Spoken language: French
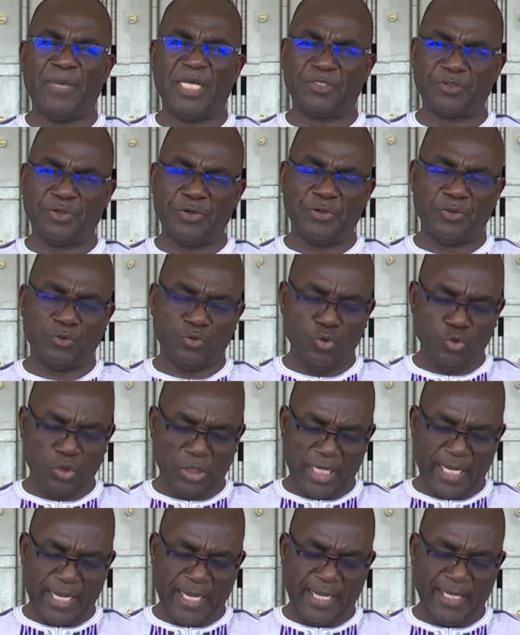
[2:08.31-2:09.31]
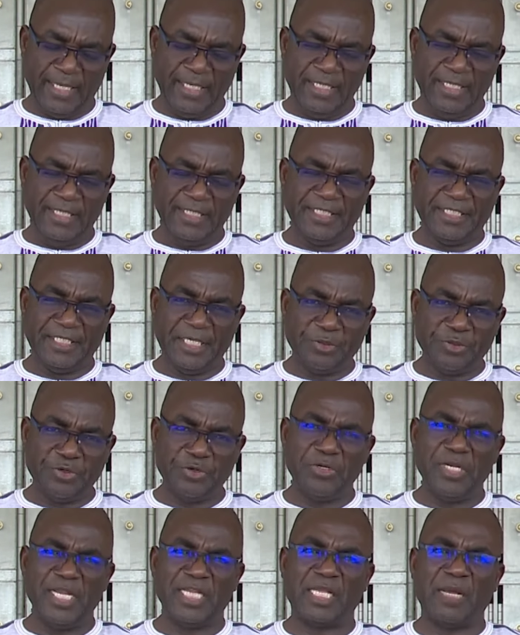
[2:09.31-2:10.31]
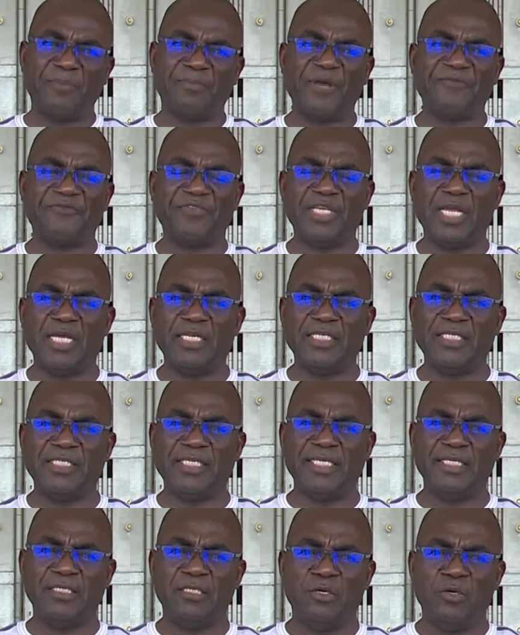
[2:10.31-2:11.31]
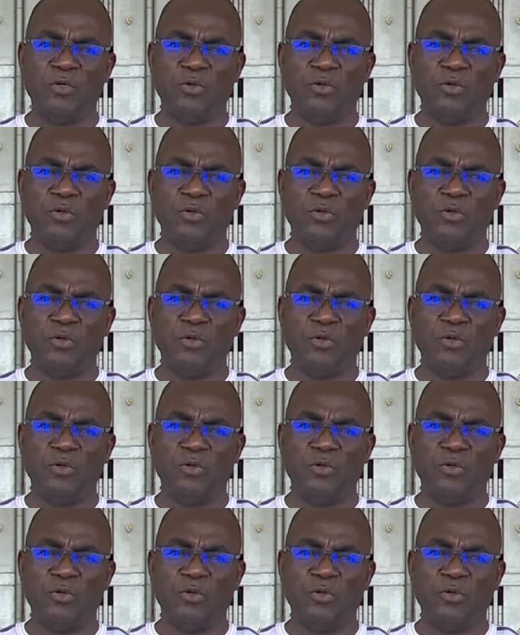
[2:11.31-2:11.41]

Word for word: parce que toutes les études n'étant pas finalisées,